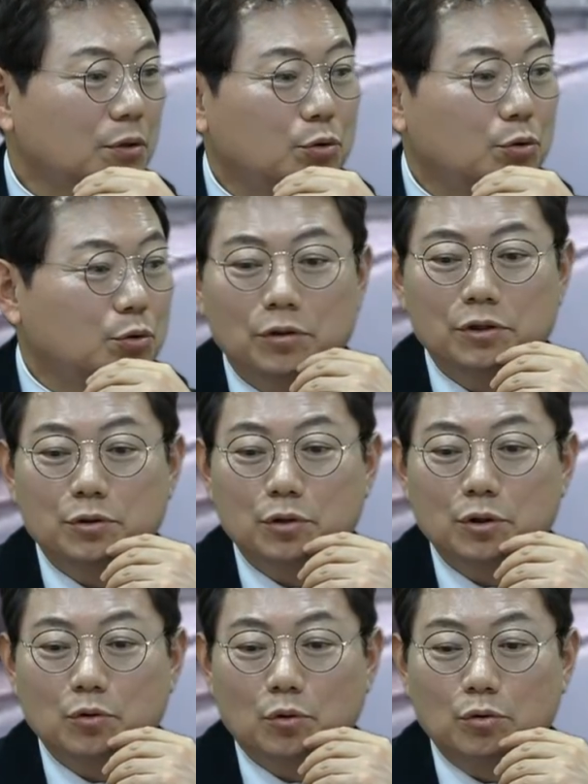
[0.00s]
이쪽에는
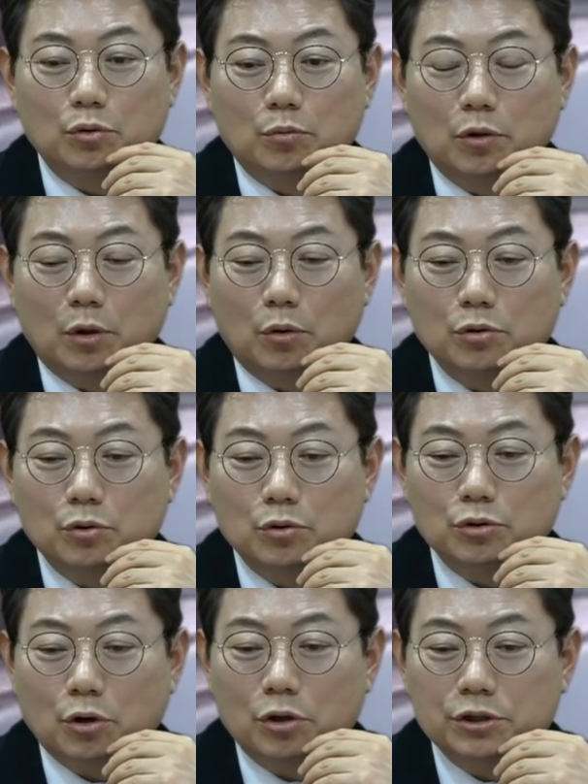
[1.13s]
이쪽엔 또 오른쪽 뭔가요?
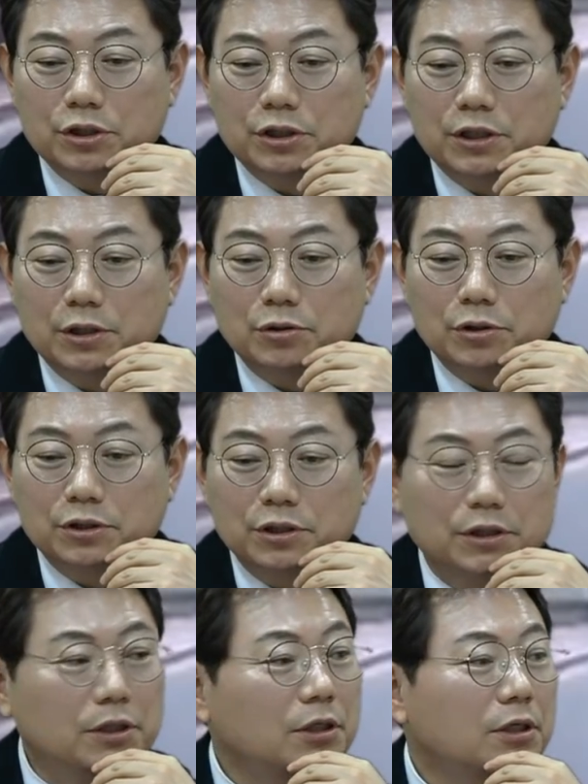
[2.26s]
오른쪽은 철길이네
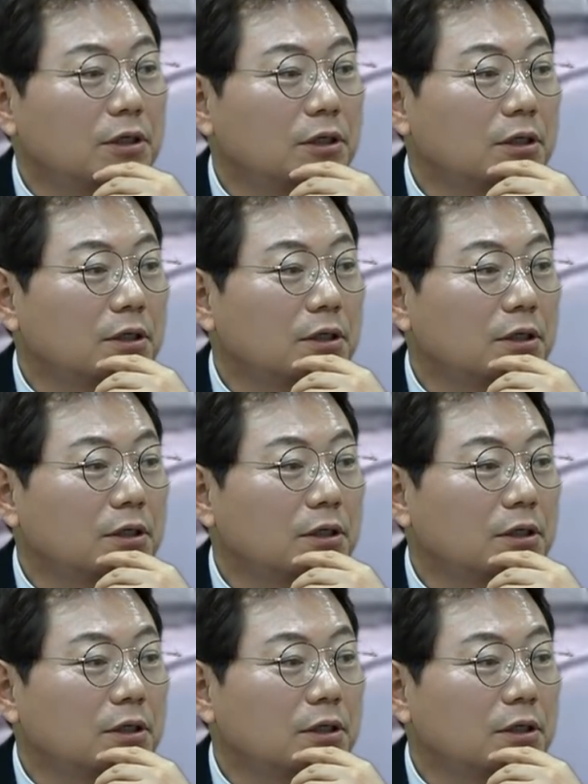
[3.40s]
철길.